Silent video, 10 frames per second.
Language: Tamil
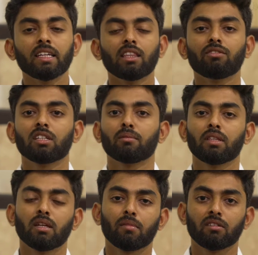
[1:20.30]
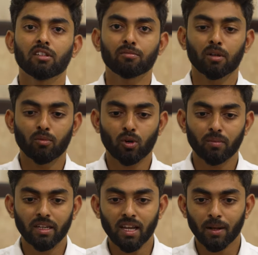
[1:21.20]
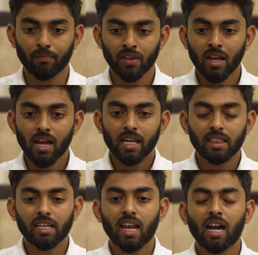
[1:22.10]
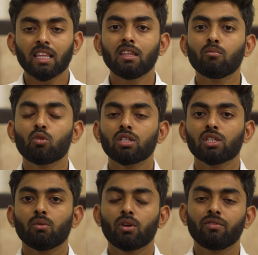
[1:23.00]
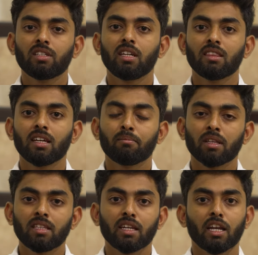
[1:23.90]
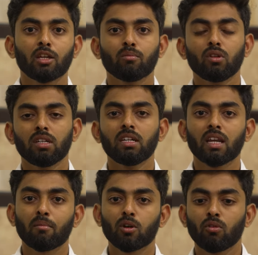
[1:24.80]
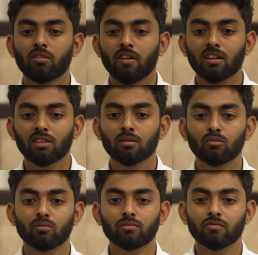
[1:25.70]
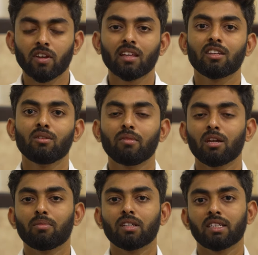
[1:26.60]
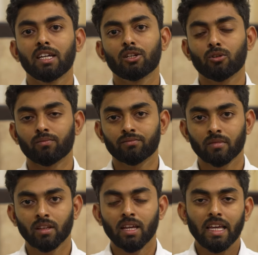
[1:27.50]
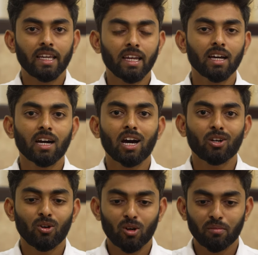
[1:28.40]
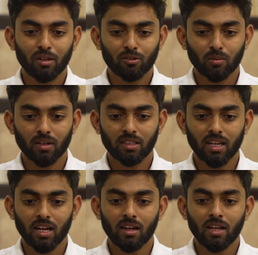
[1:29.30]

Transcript: எந்த விஷயத்தை பற்றி நம்ம டிஸ்கஸ் பண்ண போறோம் அப்படின்னா இந்த நடந்து முடிஞ்ச ஒரு விஷயத்தை பற்றி நினைக்கும் போது நம்மளுக்கு ஒரு வருத்தமும் வேதனையும் ஏற்பட்டுகிட்டே இருக்கும் என்ன காரணம் அப்படின்னு சொல்லி பார்த்தோன்னா